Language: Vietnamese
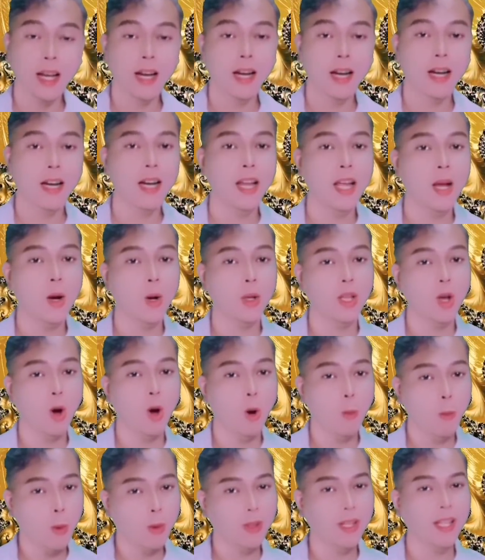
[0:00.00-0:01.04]
hắn sẽ
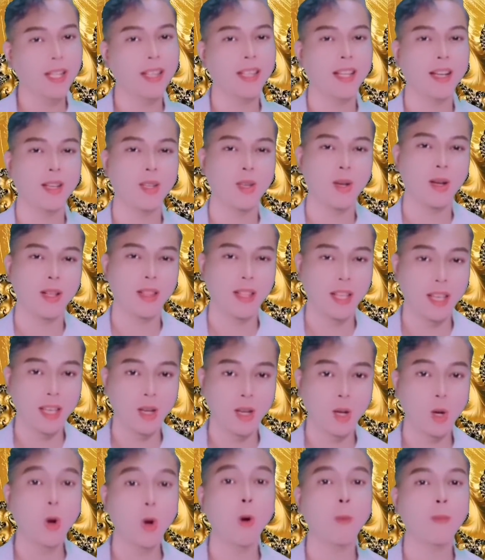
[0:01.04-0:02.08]
là cùng với Ân Hạ bàn bạc
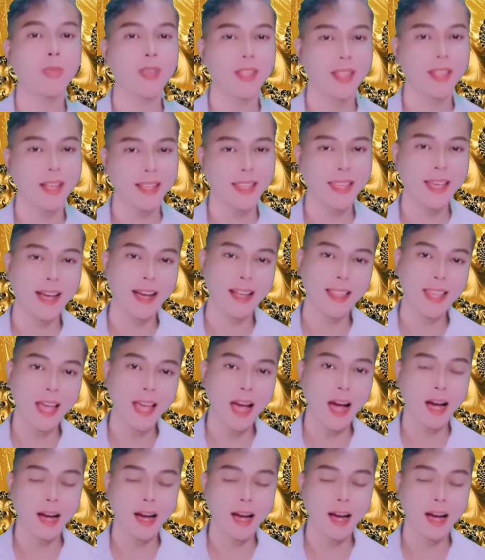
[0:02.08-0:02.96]
về một kế hoạch đầy mưu mô.